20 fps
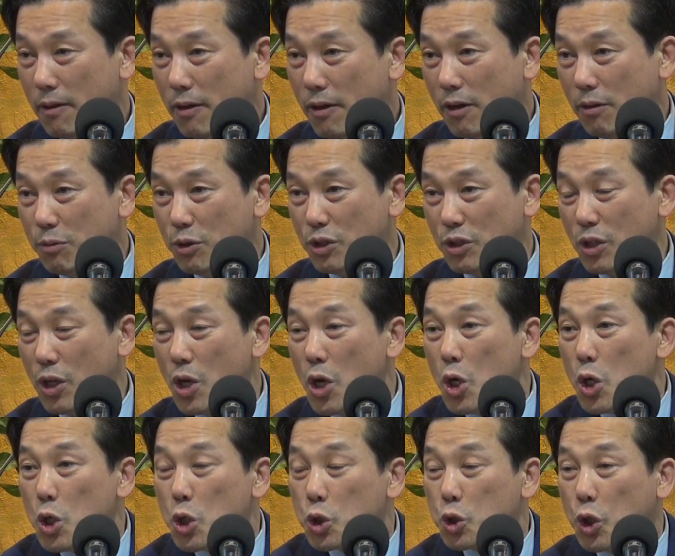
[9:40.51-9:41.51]
여러분
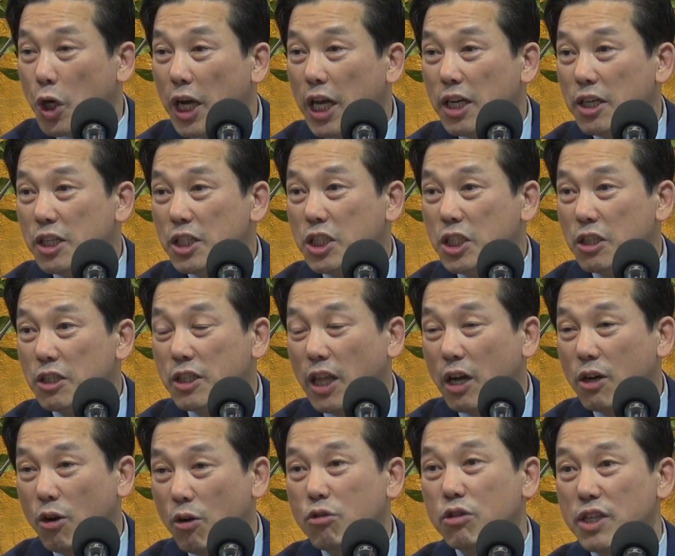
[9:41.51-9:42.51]
죄를 지을 때
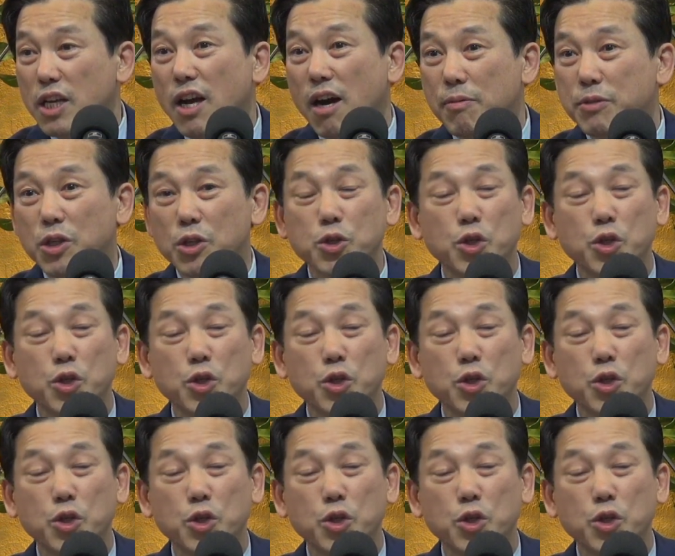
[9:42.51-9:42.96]
거꾸로 생각해보세요.